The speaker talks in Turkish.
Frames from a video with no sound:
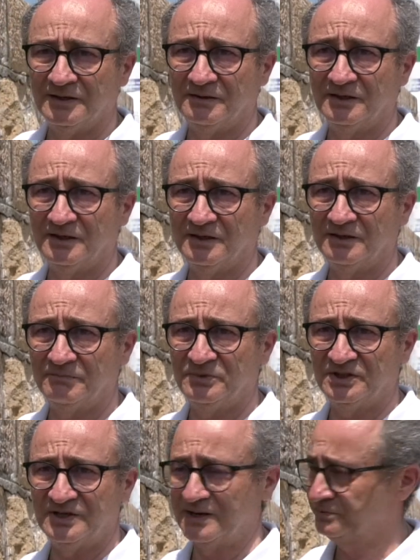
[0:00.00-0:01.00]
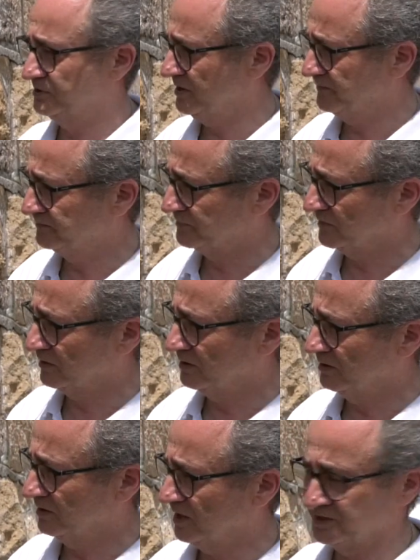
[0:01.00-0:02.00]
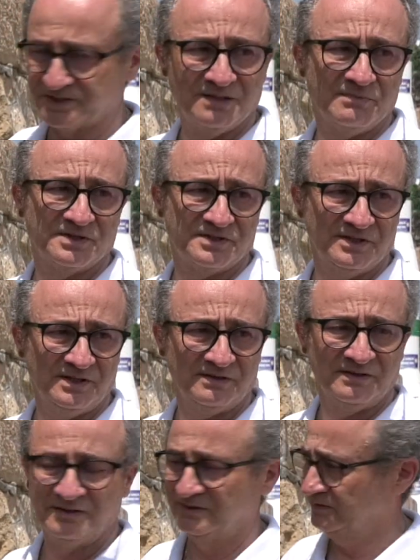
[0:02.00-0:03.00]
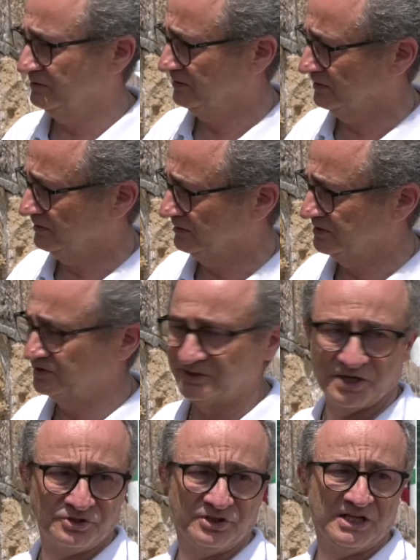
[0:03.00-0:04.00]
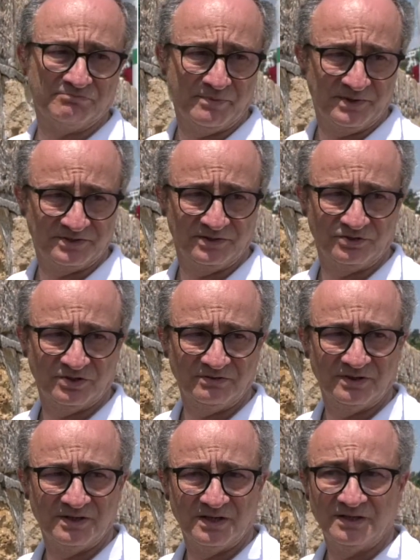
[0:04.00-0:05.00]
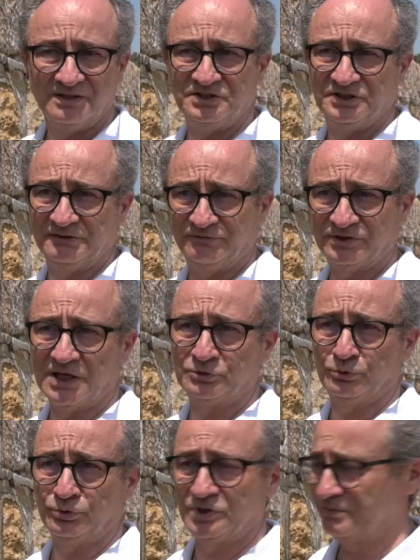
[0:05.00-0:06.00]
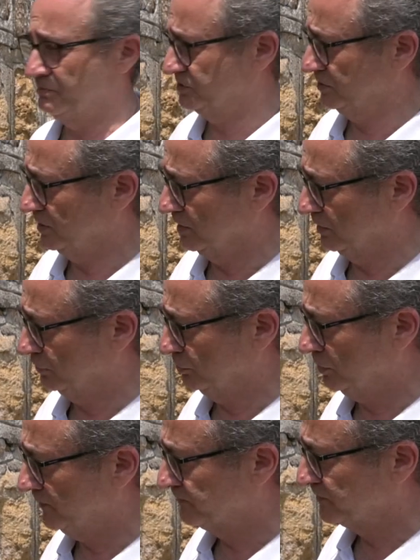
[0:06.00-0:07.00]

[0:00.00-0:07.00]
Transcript: e, bir nebze azalması, e, risk teşkil etmemesi için istifli taş döşenmesi gerekiyor.